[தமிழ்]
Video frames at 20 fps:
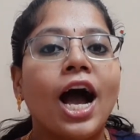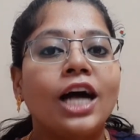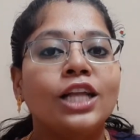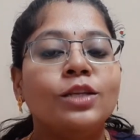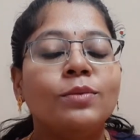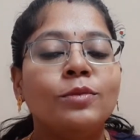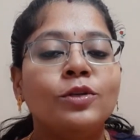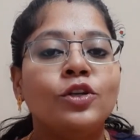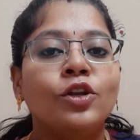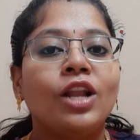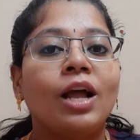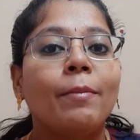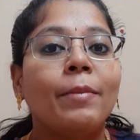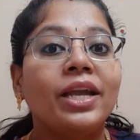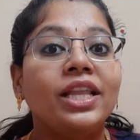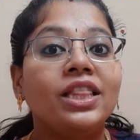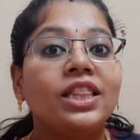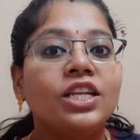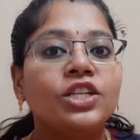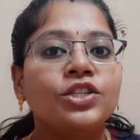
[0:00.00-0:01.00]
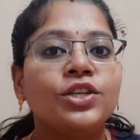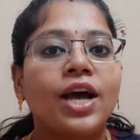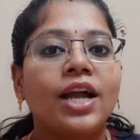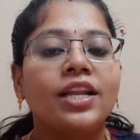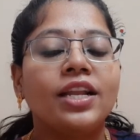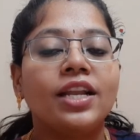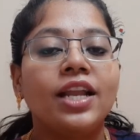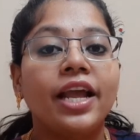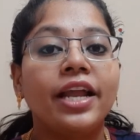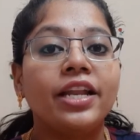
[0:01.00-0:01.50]
அது மட்டும் இல்லாமல் இந்த
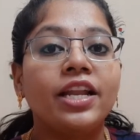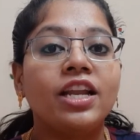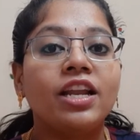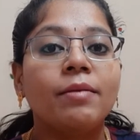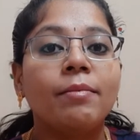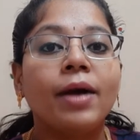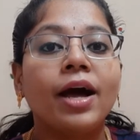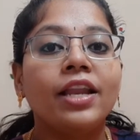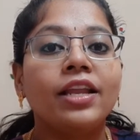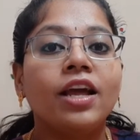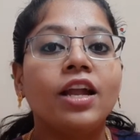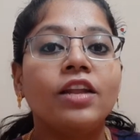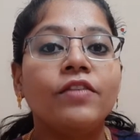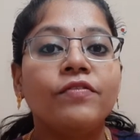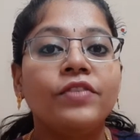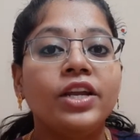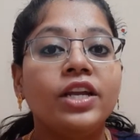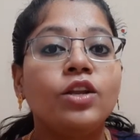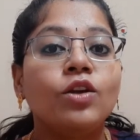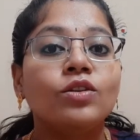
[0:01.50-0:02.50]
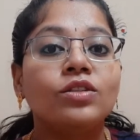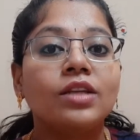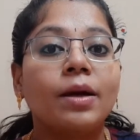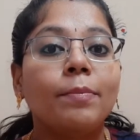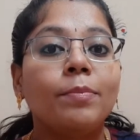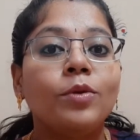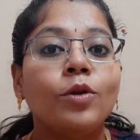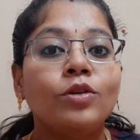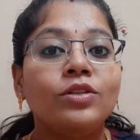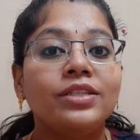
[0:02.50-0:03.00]
சேனலில் என்னென்ன மாதிரியான வீடியோஸ்
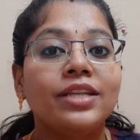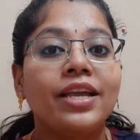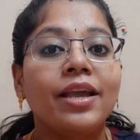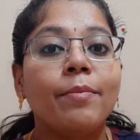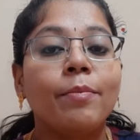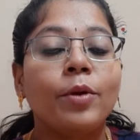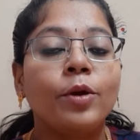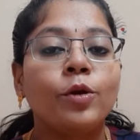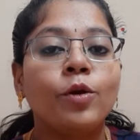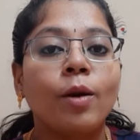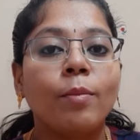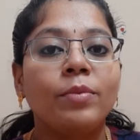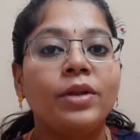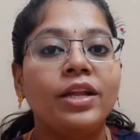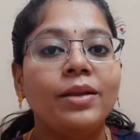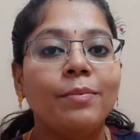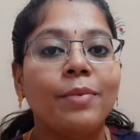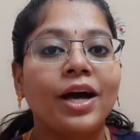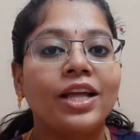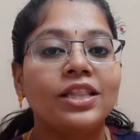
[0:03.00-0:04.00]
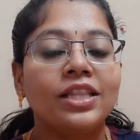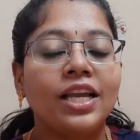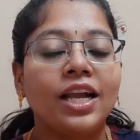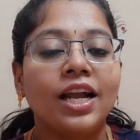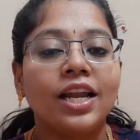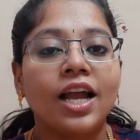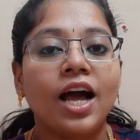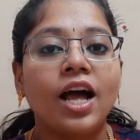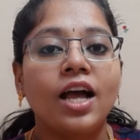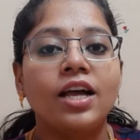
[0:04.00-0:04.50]
அப்லோட் செய்யப்படும் அப்படின்னு பார்த்து
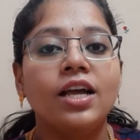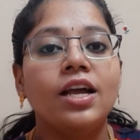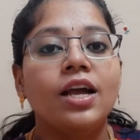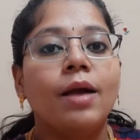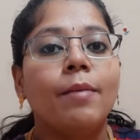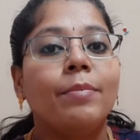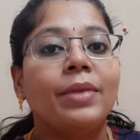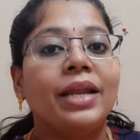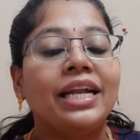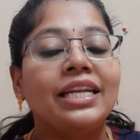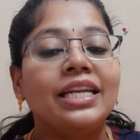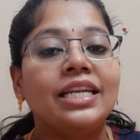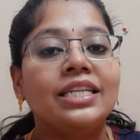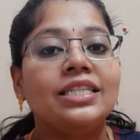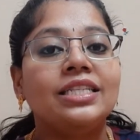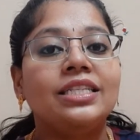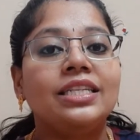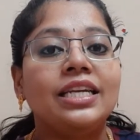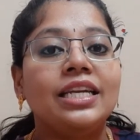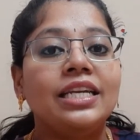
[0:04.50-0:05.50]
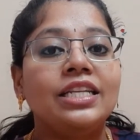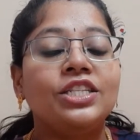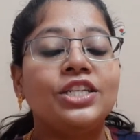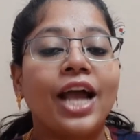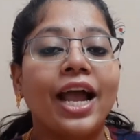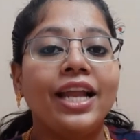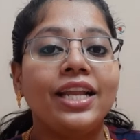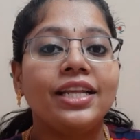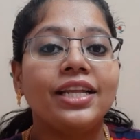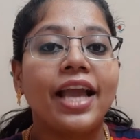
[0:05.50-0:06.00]
பார்த்தீங்கன்னா ப்ரெக்னென்சி
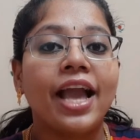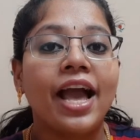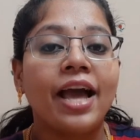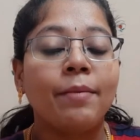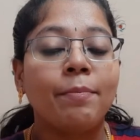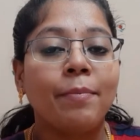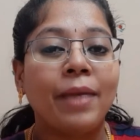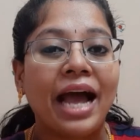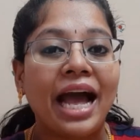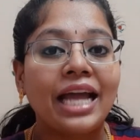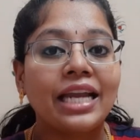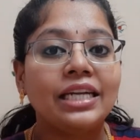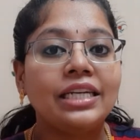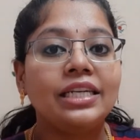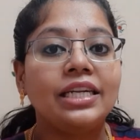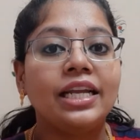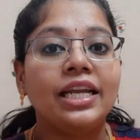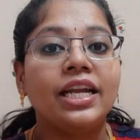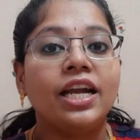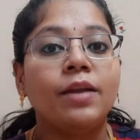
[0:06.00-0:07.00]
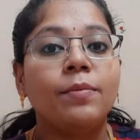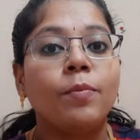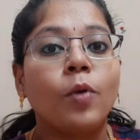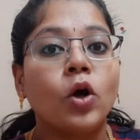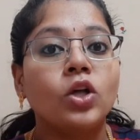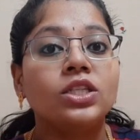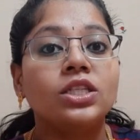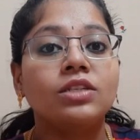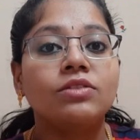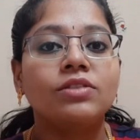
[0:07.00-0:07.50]
சைல்ட் கேர் பேரண்டிங் அண்ட்
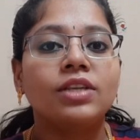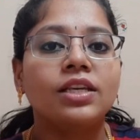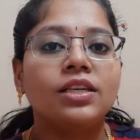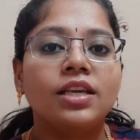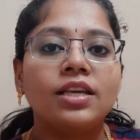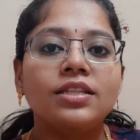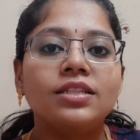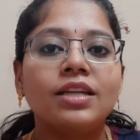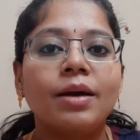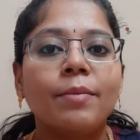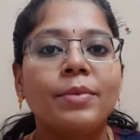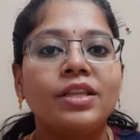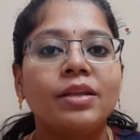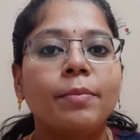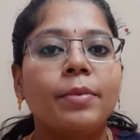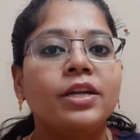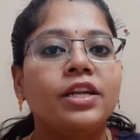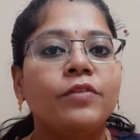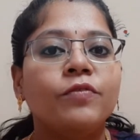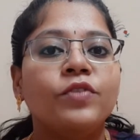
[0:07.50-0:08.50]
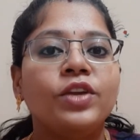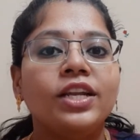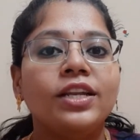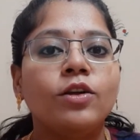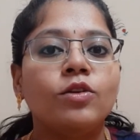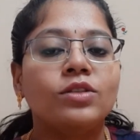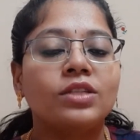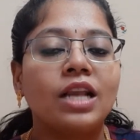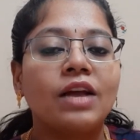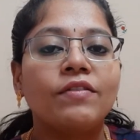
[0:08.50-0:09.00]
பாசிட்டிவ் திங்கிங் சம்மந்தப்பட்ட
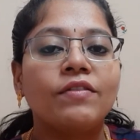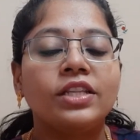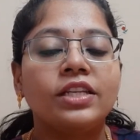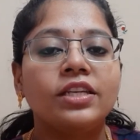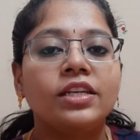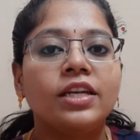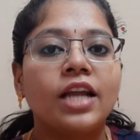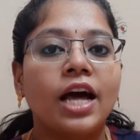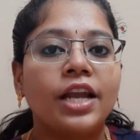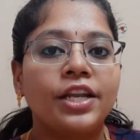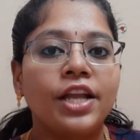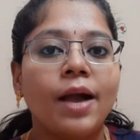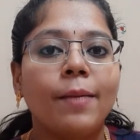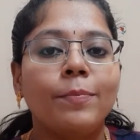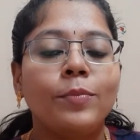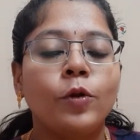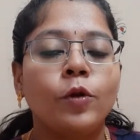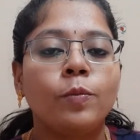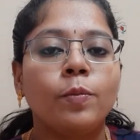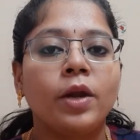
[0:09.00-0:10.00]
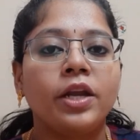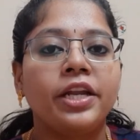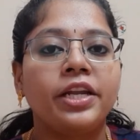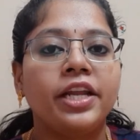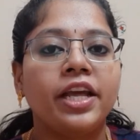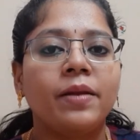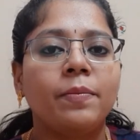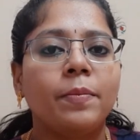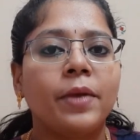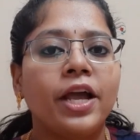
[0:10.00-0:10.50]
வீடியோஸ்லாம் வந்துட்டு நிறைய அப்லோட்
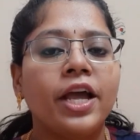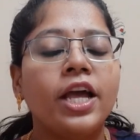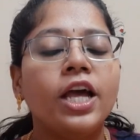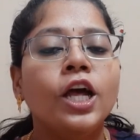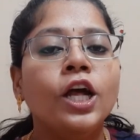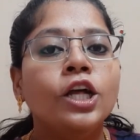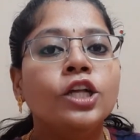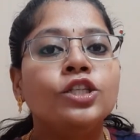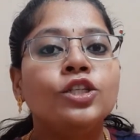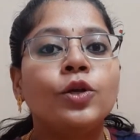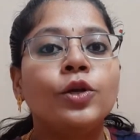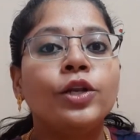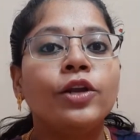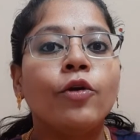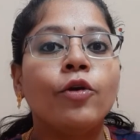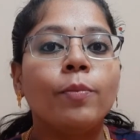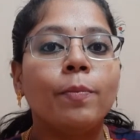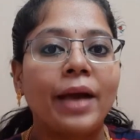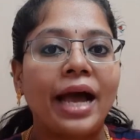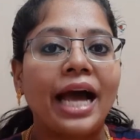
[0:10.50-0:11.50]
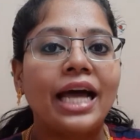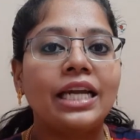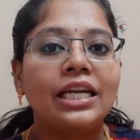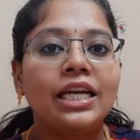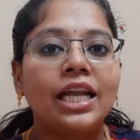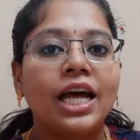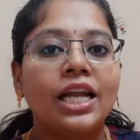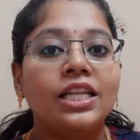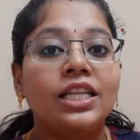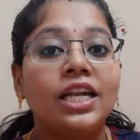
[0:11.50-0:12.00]
பண்ணிகிட்டே இருப்பேன் ஸோ நீங்கள் ஒரு
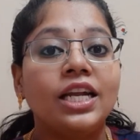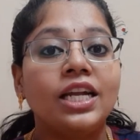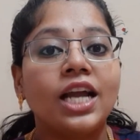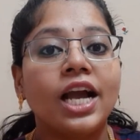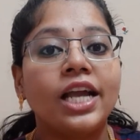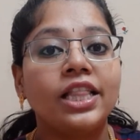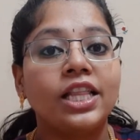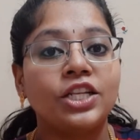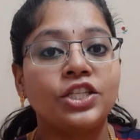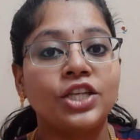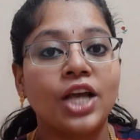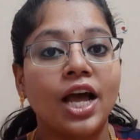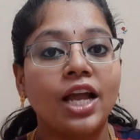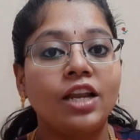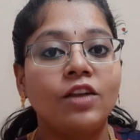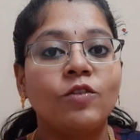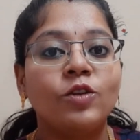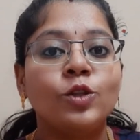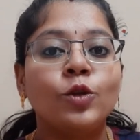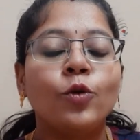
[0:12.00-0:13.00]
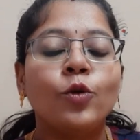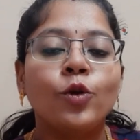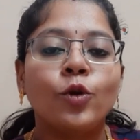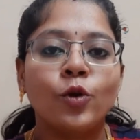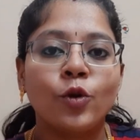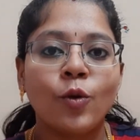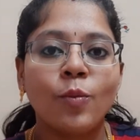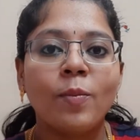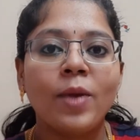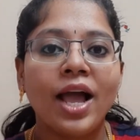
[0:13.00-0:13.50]
பேரண்ட்டாக இருந்தீங்கன்னா இந்த சேனல் வந்து
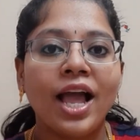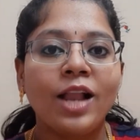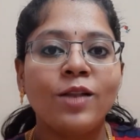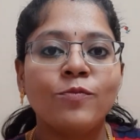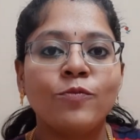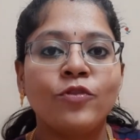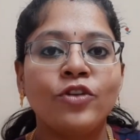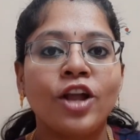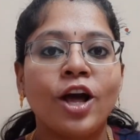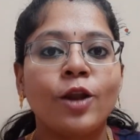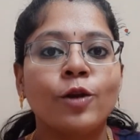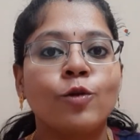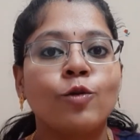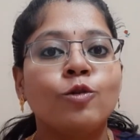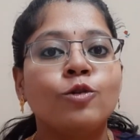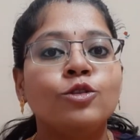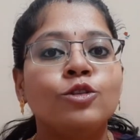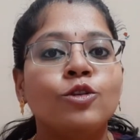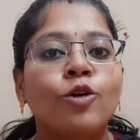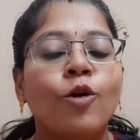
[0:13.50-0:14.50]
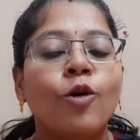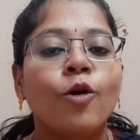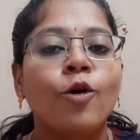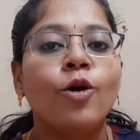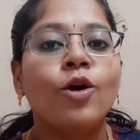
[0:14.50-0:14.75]
உங்களுக்கு ரொம்ப ஹெல்ப்ஃபுல்லாக இருக்கும் ஸோ